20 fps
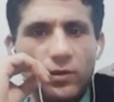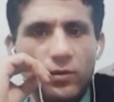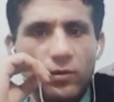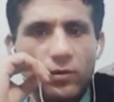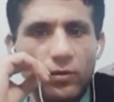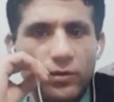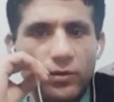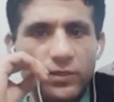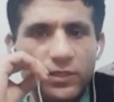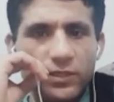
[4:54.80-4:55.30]

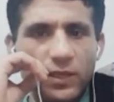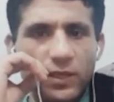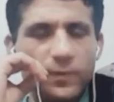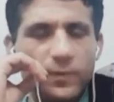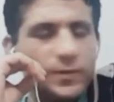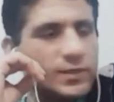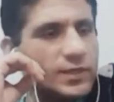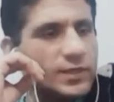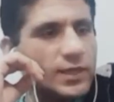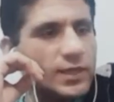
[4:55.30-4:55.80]
और
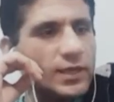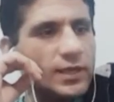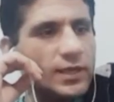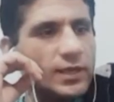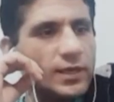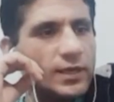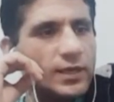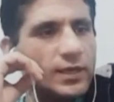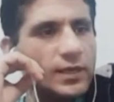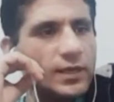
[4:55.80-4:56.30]
सबसे
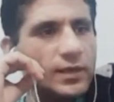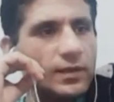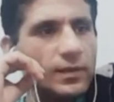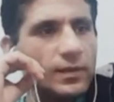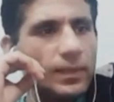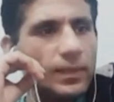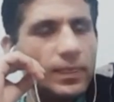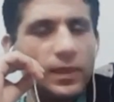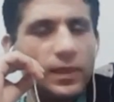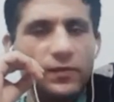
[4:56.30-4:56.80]

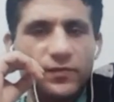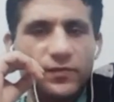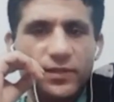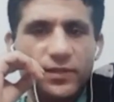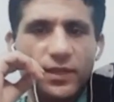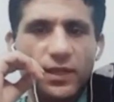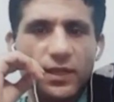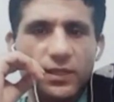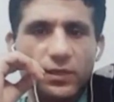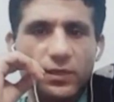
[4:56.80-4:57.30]

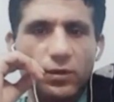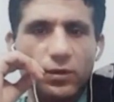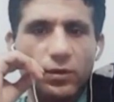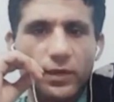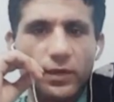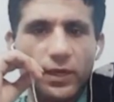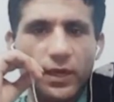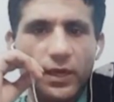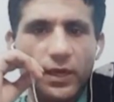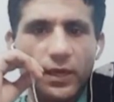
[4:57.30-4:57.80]
नफसियाती हो
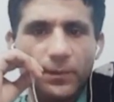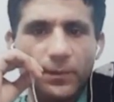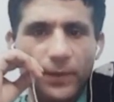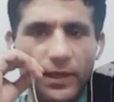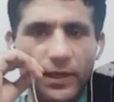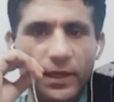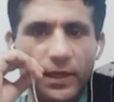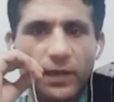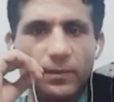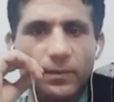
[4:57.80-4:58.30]
गया है
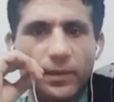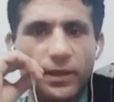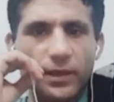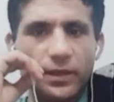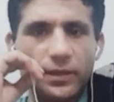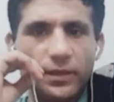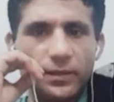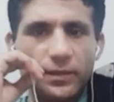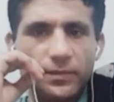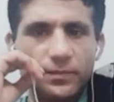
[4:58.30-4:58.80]
पठान
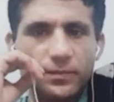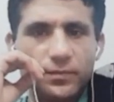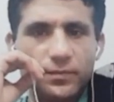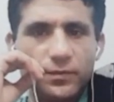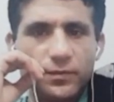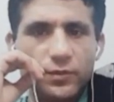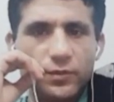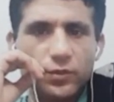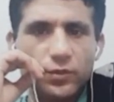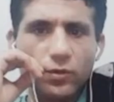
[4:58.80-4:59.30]
भाई
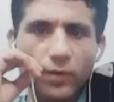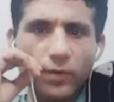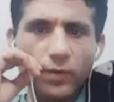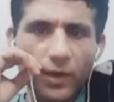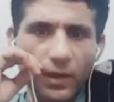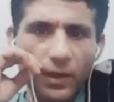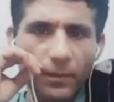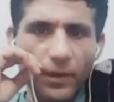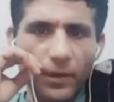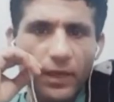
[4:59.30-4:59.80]
जो
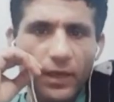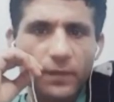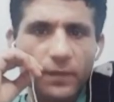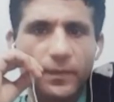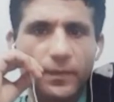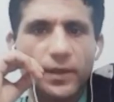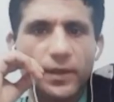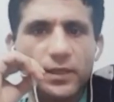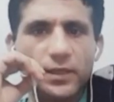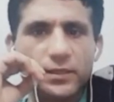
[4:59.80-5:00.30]
हर बात
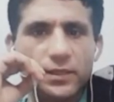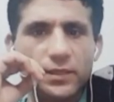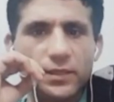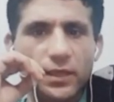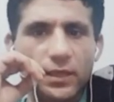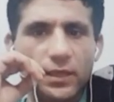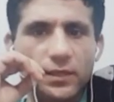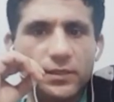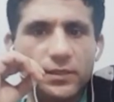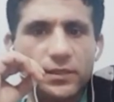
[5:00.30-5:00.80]
पे हंसता
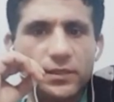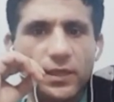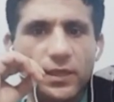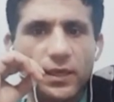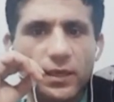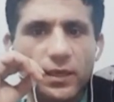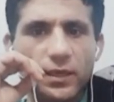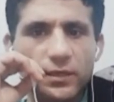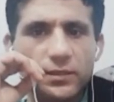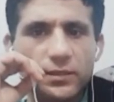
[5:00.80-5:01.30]
है हंसता
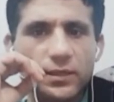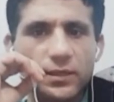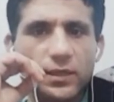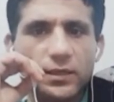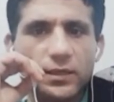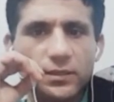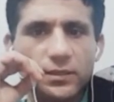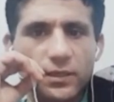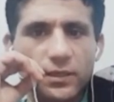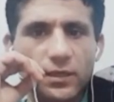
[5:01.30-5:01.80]
है हंसता
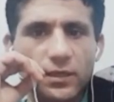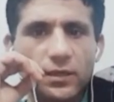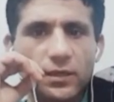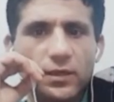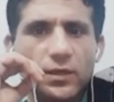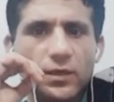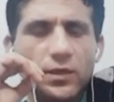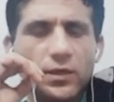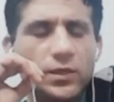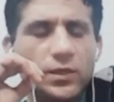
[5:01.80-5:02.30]
है हंसता है
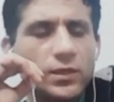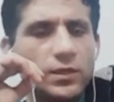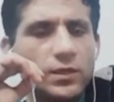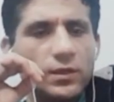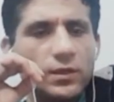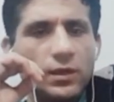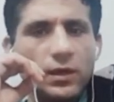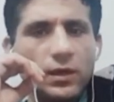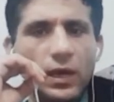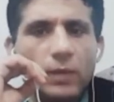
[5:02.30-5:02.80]

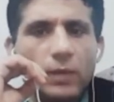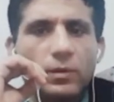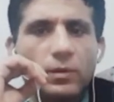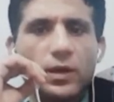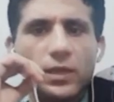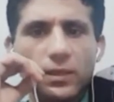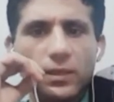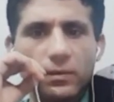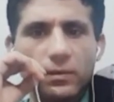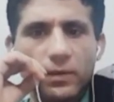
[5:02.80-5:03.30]

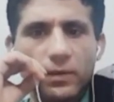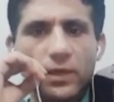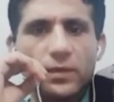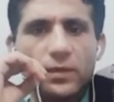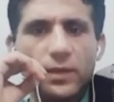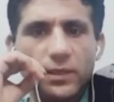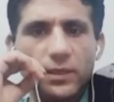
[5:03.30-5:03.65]
अफ़गानी भाई